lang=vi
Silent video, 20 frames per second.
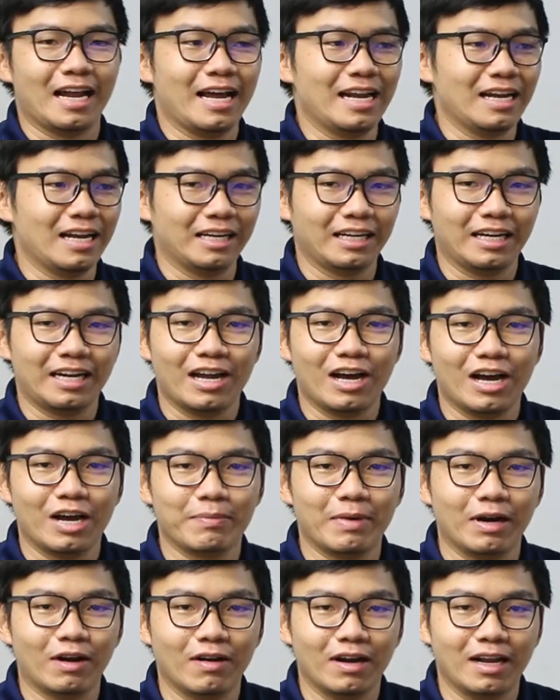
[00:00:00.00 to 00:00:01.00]
đây là cái
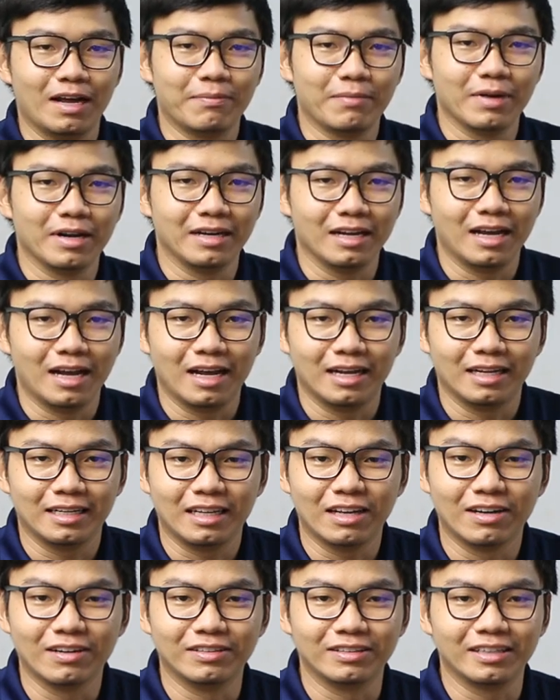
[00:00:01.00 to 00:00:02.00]
nơi mà gọi là mình
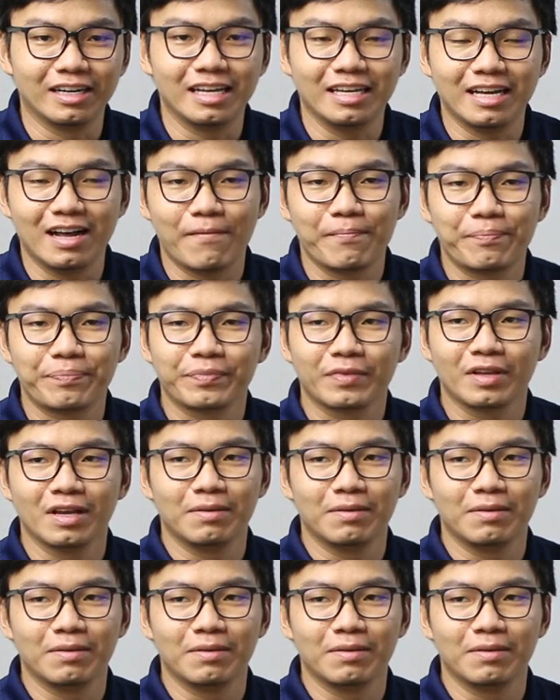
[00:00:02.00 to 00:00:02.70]
à, thường đi à,